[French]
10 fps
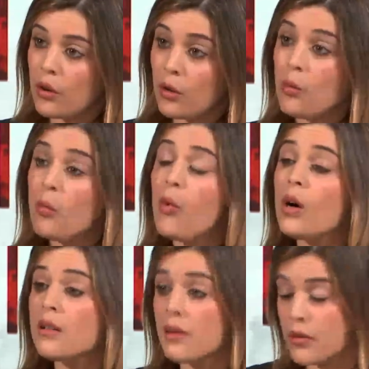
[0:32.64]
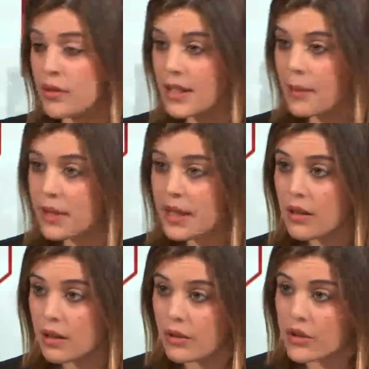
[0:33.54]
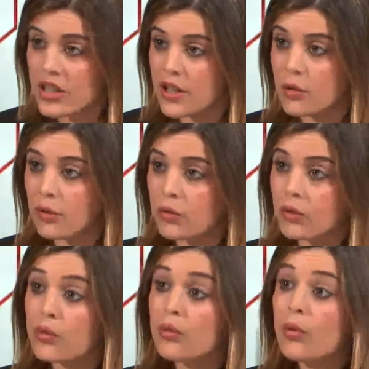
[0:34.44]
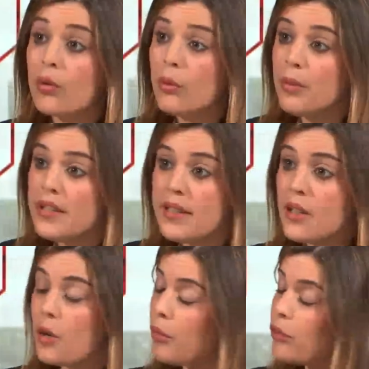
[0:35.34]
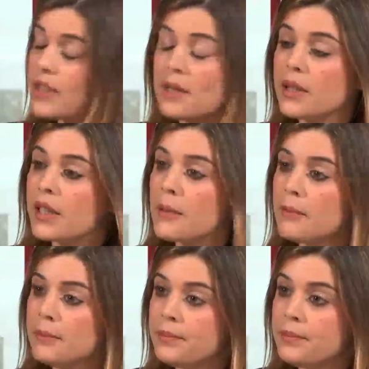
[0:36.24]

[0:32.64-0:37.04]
encore Au moins 5000 Gilets jaunes se sont mobilisés. Comment vous l'expliquez